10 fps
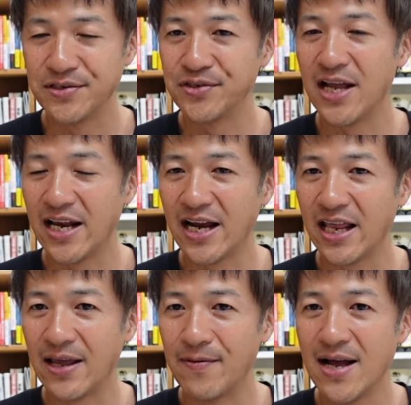重大な懸
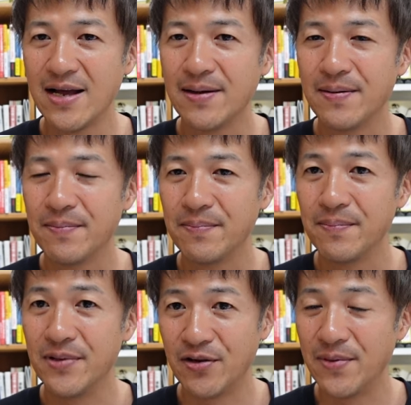念は
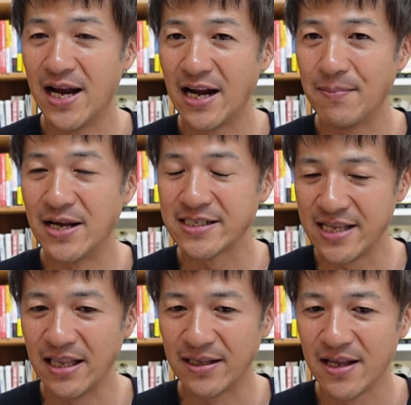認められま
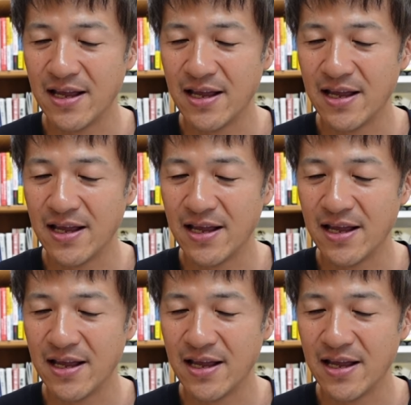せん